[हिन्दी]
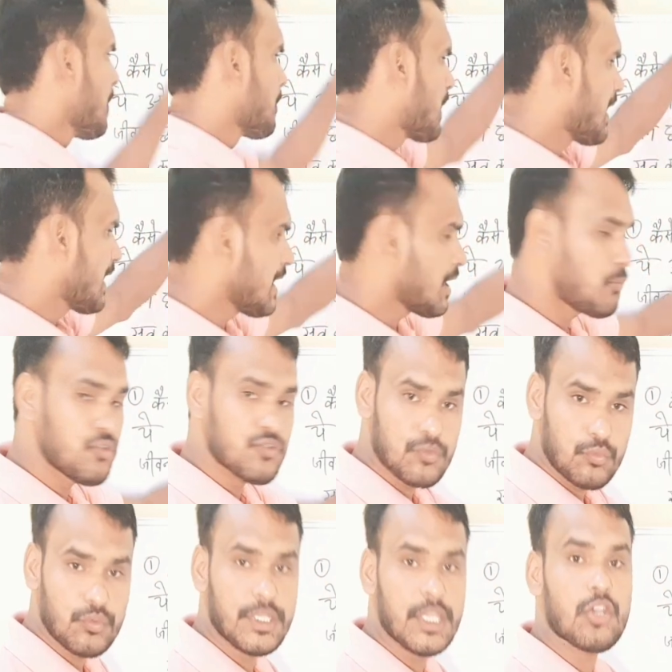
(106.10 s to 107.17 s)
पहले हम उस
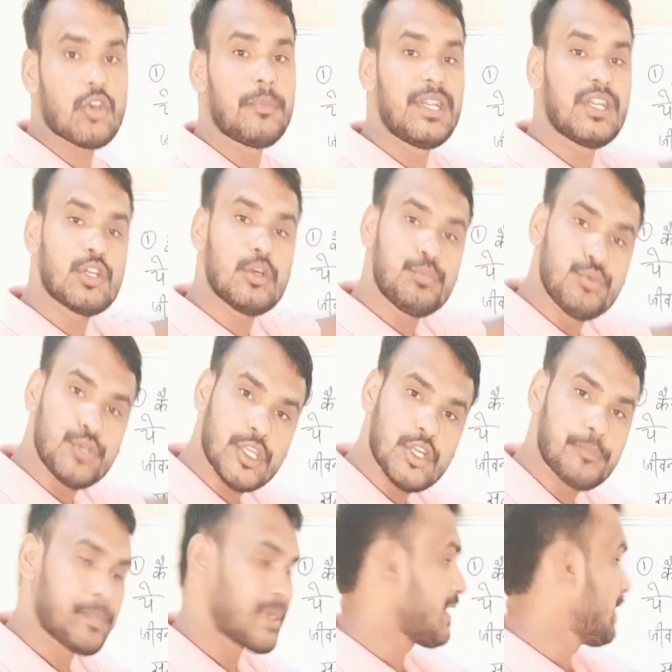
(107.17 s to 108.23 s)
उनके कमेंट को पूरे को
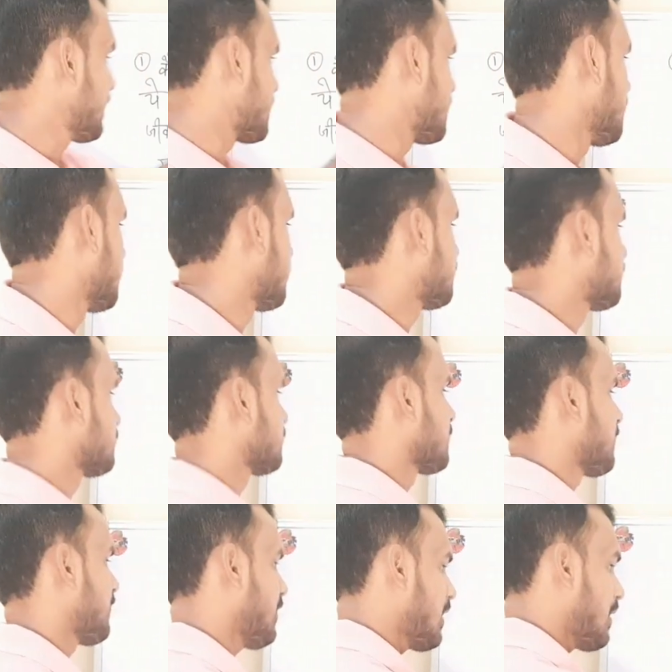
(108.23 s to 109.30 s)
पढ़ लेते हैं
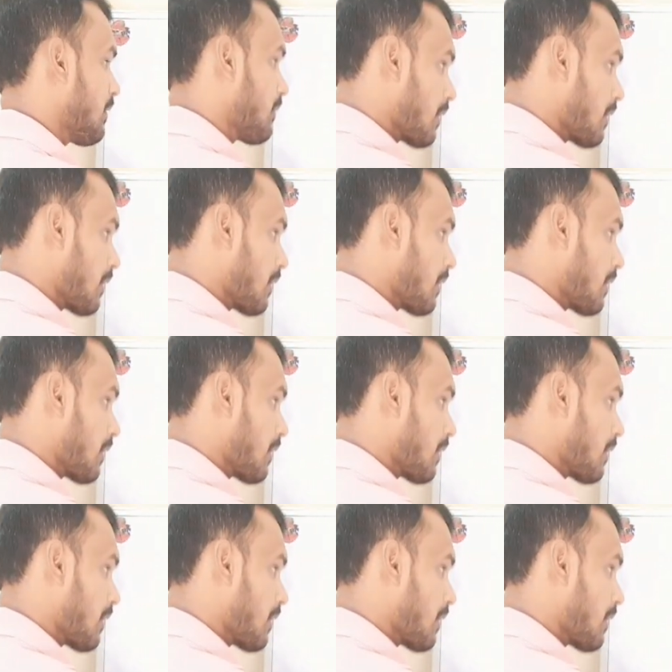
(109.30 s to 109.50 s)
फिर